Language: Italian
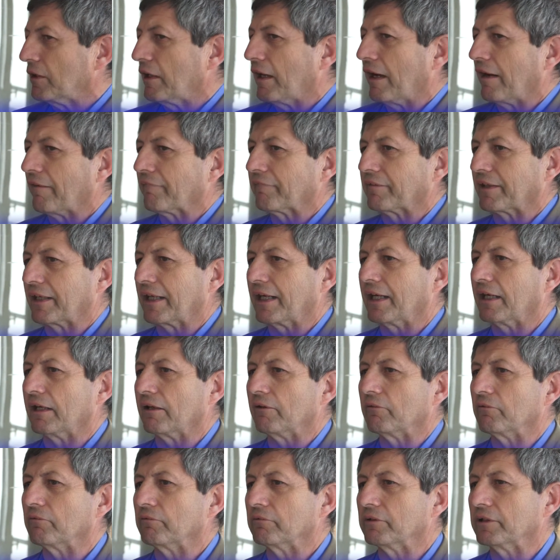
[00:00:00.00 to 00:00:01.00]
avrà
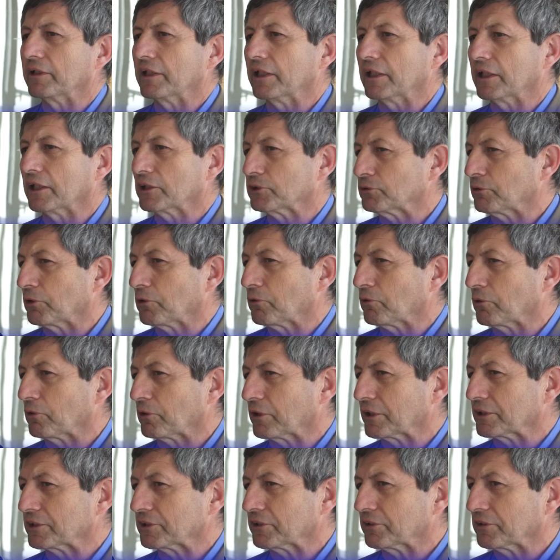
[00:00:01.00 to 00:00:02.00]
un, la sua
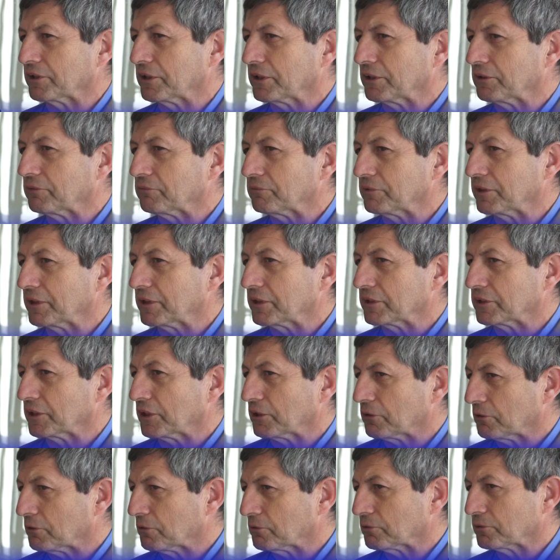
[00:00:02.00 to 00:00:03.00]
collocazione in un
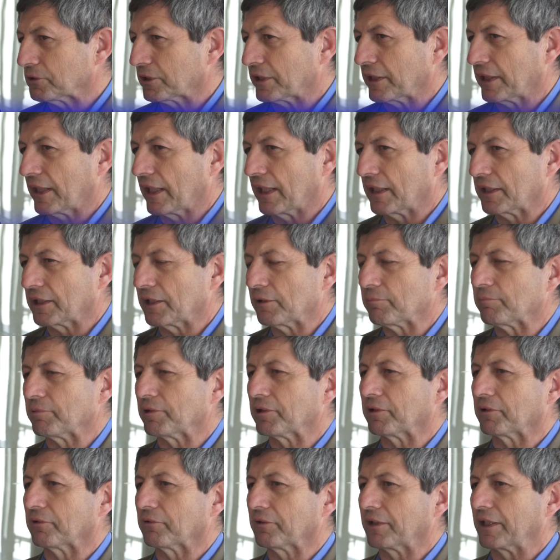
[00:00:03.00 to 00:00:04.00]
sito industriale del
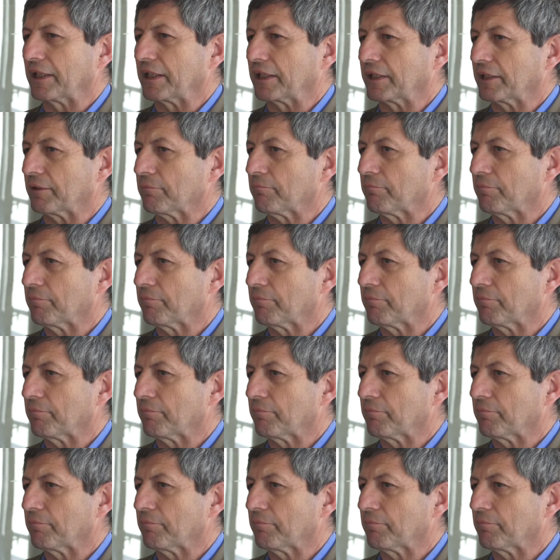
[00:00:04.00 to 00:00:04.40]
Pinerolese,